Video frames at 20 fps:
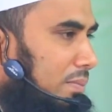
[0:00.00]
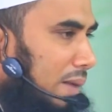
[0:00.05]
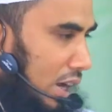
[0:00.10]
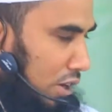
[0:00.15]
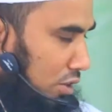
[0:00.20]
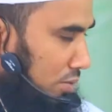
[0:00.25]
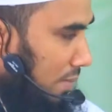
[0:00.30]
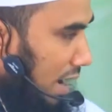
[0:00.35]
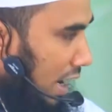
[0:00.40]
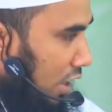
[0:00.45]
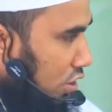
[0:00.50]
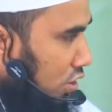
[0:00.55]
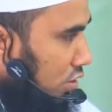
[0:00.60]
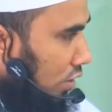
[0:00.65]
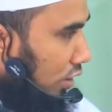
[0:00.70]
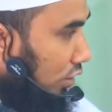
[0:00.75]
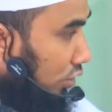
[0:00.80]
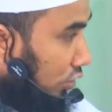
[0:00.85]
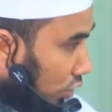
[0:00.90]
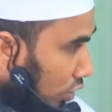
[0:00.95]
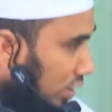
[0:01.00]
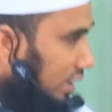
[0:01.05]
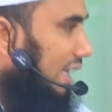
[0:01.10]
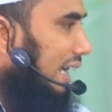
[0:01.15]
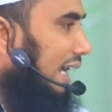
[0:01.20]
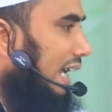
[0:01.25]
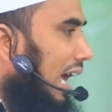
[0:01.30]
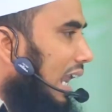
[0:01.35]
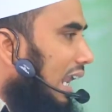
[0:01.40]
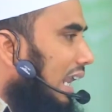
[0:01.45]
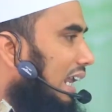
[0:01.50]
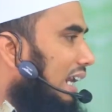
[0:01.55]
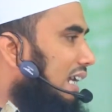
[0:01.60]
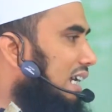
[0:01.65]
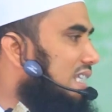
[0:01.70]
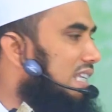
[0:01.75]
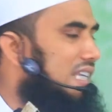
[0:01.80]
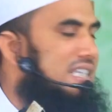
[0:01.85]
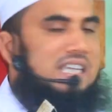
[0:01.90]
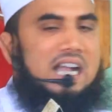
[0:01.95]
মানে মানুষ অন্তর থেকে আল্লাহর
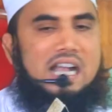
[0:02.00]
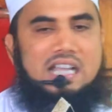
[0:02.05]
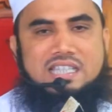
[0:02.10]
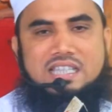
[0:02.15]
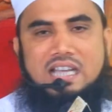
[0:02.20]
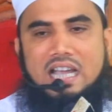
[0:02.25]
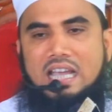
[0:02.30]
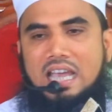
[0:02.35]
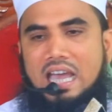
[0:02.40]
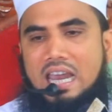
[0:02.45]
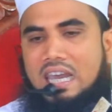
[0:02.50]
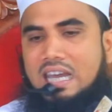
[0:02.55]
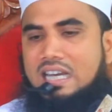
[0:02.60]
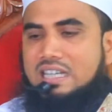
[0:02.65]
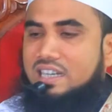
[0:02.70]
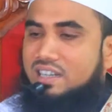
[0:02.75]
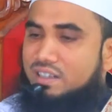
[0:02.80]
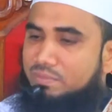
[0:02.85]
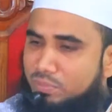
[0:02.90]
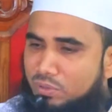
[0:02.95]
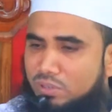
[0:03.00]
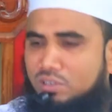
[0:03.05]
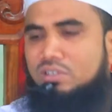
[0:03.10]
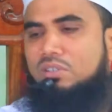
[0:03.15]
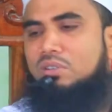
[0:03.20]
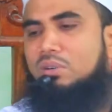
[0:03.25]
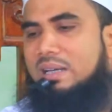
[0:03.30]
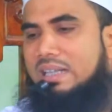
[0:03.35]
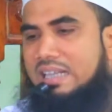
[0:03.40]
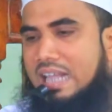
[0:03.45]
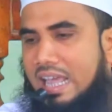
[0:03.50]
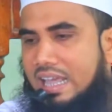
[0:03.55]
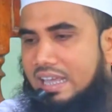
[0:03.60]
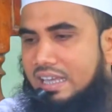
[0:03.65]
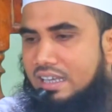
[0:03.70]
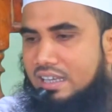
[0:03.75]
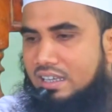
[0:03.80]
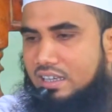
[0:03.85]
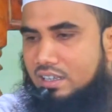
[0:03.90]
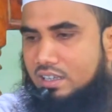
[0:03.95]
কাছে যা চায় আল্লাহ সেটা পূরণ করে দেয়
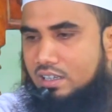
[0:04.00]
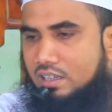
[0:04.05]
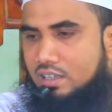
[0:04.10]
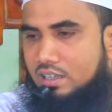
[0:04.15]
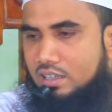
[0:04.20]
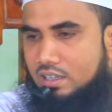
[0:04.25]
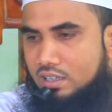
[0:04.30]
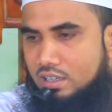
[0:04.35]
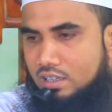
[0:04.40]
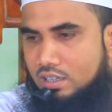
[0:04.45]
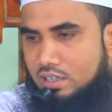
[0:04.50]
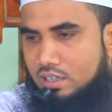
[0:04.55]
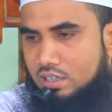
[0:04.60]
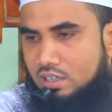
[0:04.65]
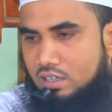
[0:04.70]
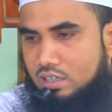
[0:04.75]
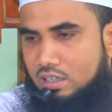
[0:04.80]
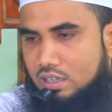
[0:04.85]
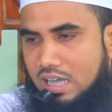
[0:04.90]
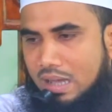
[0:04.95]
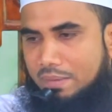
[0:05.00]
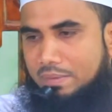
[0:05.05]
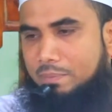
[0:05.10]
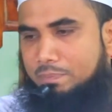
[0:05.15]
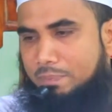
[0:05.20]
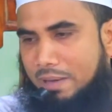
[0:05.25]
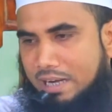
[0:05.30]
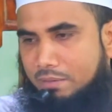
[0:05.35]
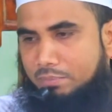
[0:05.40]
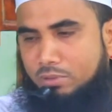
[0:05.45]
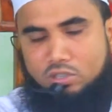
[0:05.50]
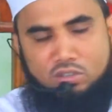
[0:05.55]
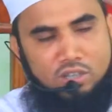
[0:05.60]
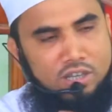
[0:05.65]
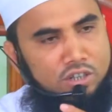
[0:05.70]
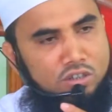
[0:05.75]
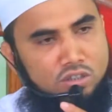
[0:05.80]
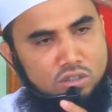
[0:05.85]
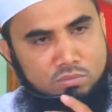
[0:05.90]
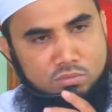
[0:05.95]
আমরা পারবো তো
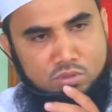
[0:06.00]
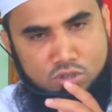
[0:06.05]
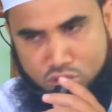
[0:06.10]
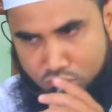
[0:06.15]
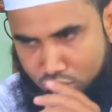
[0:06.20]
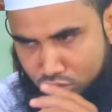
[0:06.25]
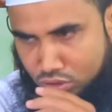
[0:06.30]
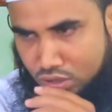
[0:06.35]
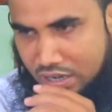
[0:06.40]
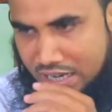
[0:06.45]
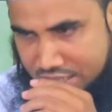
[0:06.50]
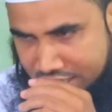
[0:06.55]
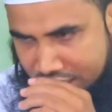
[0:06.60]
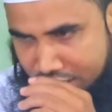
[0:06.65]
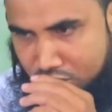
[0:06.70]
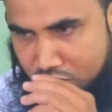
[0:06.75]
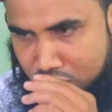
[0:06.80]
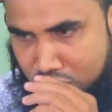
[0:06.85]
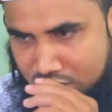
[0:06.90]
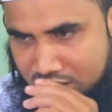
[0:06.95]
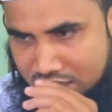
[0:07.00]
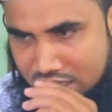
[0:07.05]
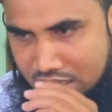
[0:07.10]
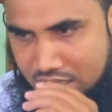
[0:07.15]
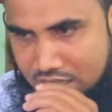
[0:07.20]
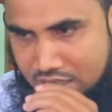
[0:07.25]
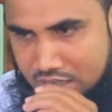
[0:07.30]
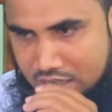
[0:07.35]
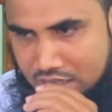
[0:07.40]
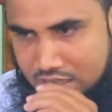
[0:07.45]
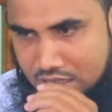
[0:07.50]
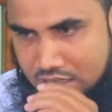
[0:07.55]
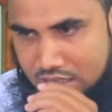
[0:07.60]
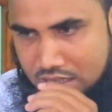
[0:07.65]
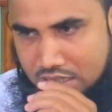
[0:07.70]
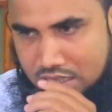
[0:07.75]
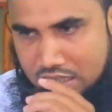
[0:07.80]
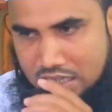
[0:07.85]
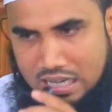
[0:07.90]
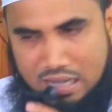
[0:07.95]
এরকম সুন্দর আচরণ করতে
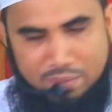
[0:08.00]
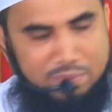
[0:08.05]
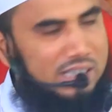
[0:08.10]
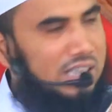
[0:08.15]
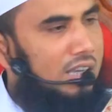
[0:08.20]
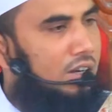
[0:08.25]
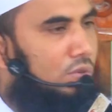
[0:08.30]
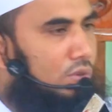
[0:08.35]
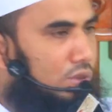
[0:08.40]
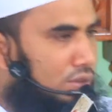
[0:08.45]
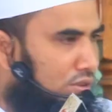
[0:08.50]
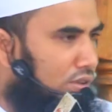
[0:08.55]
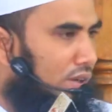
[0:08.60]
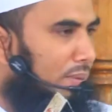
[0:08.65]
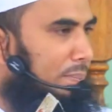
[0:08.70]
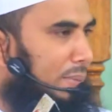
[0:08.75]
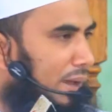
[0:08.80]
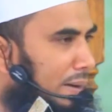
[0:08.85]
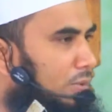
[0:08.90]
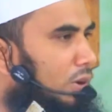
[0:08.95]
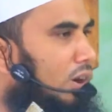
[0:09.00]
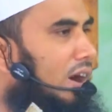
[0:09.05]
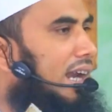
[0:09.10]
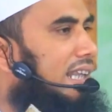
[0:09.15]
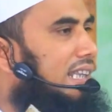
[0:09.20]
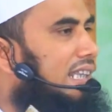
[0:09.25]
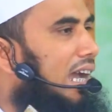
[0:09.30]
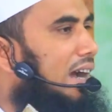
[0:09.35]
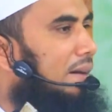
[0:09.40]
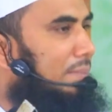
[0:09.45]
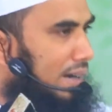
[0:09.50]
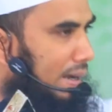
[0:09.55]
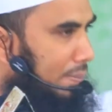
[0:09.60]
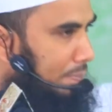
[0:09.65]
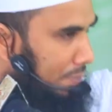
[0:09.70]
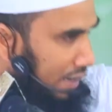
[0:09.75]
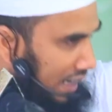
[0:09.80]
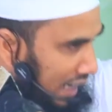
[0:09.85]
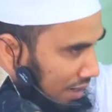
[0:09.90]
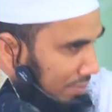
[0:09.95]
আমাদের উত্তম ব্যবহার দিয়ে আমরা
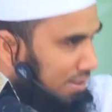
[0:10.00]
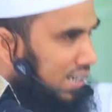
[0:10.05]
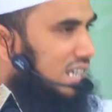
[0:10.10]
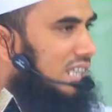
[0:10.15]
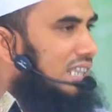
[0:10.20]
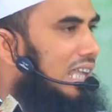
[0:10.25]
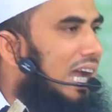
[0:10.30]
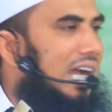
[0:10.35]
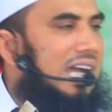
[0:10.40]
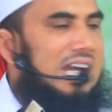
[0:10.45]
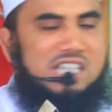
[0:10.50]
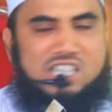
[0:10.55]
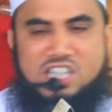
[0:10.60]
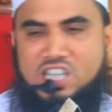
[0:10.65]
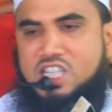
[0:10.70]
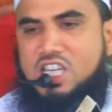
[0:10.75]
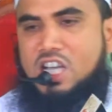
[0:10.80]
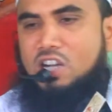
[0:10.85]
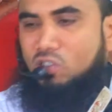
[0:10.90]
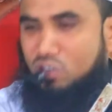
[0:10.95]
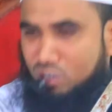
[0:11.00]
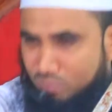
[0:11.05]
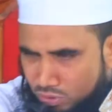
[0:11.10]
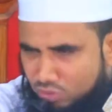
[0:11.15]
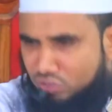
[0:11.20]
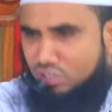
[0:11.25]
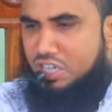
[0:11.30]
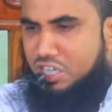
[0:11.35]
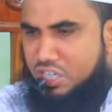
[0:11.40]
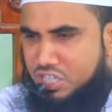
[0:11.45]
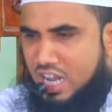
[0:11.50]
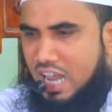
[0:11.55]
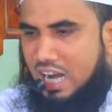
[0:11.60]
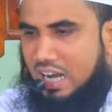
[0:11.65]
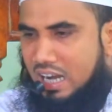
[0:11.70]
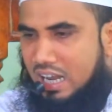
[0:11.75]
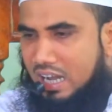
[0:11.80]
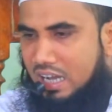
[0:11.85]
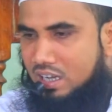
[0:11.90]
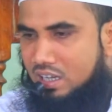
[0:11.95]
মিলেমিশে থাকার চেষ্টা করব তো
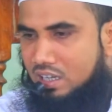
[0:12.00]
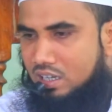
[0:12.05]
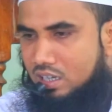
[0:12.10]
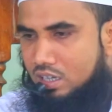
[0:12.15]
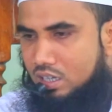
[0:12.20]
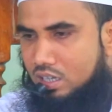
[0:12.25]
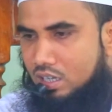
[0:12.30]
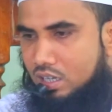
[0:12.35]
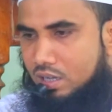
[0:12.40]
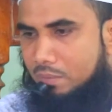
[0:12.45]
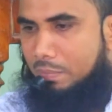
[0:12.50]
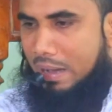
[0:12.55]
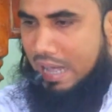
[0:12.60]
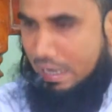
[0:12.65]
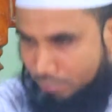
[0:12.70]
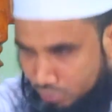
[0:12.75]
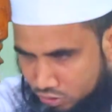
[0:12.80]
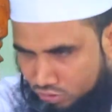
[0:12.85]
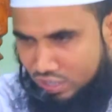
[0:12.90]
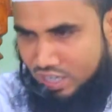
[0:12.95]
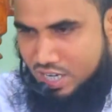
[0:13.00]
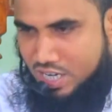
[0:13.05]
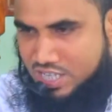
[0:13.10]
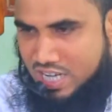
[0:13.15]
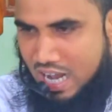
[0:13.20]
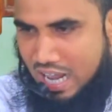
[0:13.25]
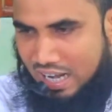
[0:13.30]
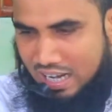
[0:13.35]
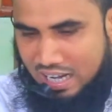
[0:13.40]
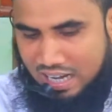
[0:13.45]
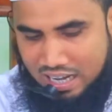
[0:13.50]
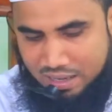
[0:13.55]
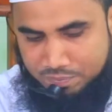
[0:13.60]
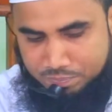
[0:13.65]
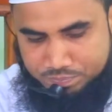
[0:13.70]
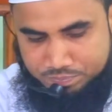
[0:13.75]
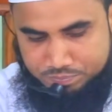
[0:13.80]
ইনশাল্লাহ পারবো তো ইনশাল্লাহ